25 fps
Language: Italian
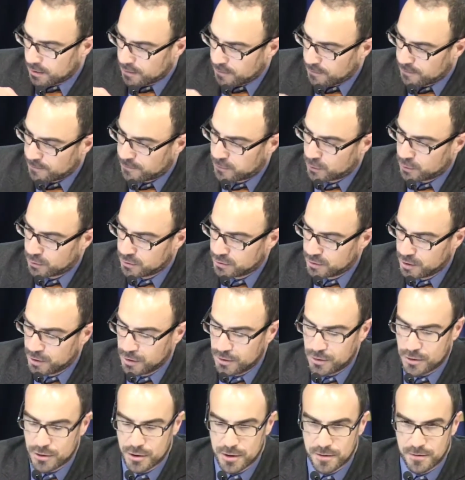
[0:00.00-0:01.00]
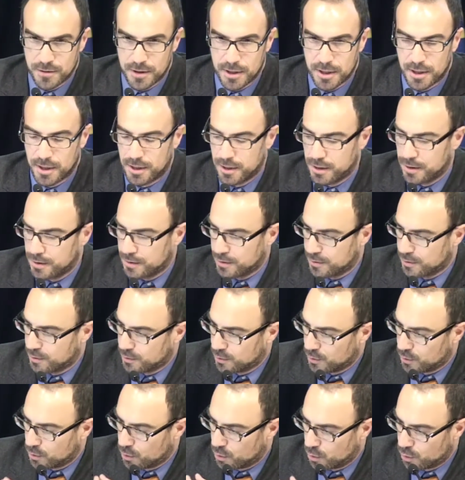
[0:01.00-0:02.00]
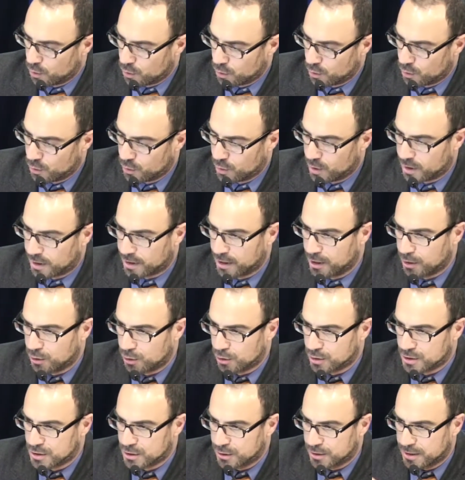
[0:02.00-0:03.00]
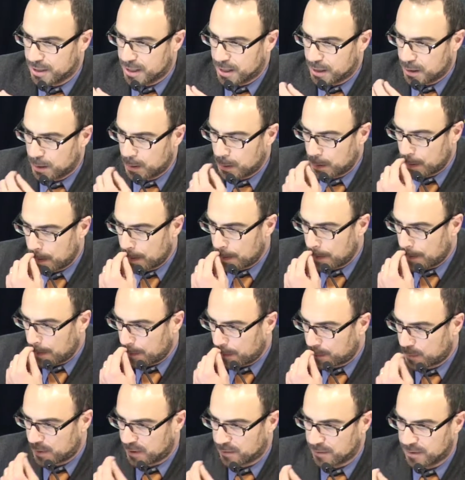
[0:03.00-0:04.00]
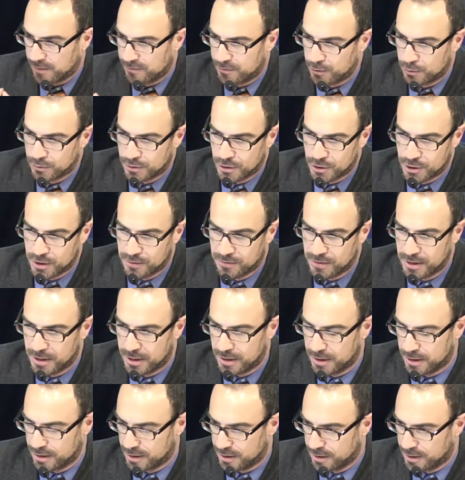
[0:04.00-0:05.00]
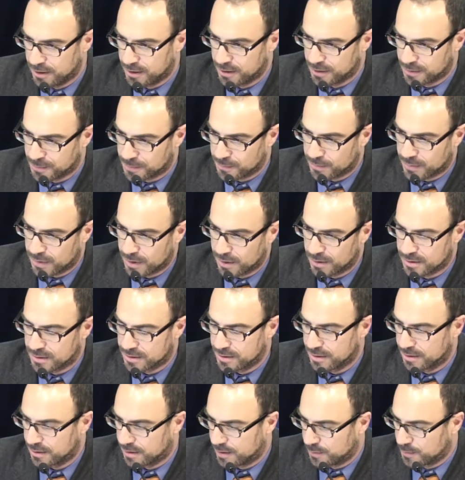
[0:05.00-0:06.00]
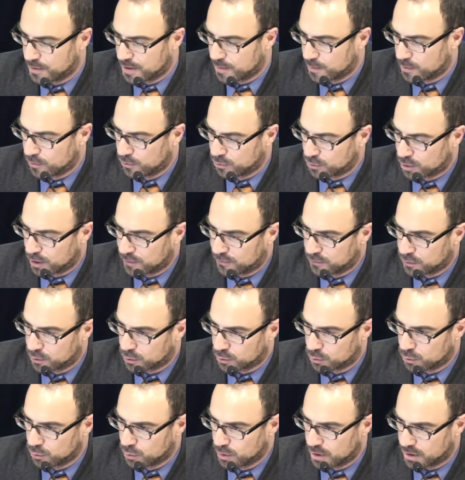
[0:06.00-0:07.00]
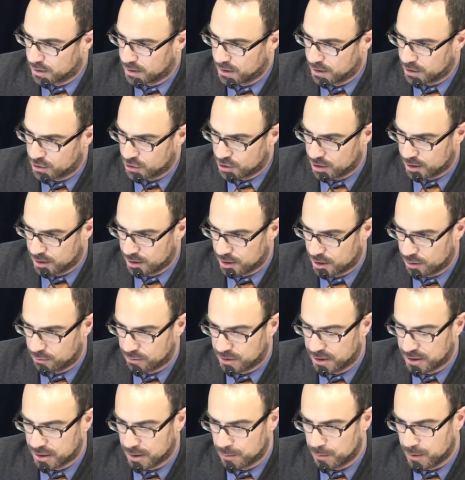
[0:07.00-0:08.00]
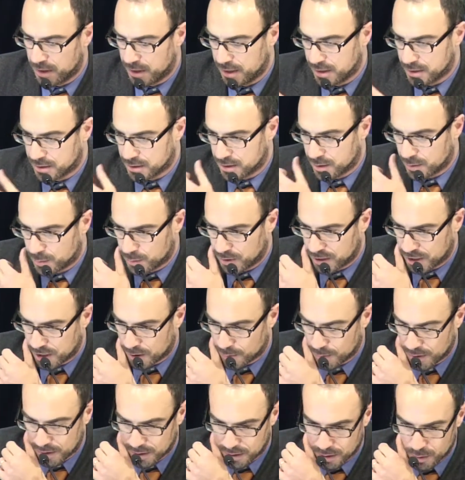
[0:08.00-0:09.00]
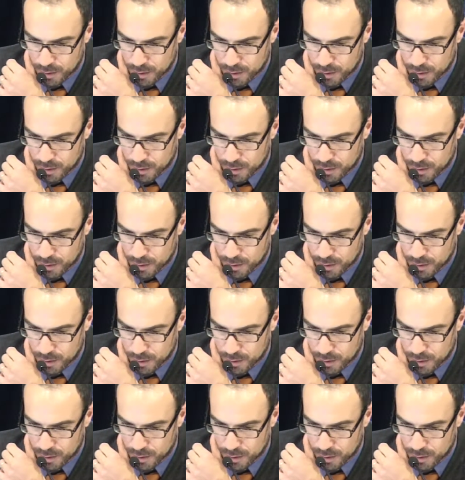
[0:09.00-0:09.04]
Fonti civili o agricolo-zootecnico, per le fonti civili abbiamo avuto la fortuna di accedere a un database praticamente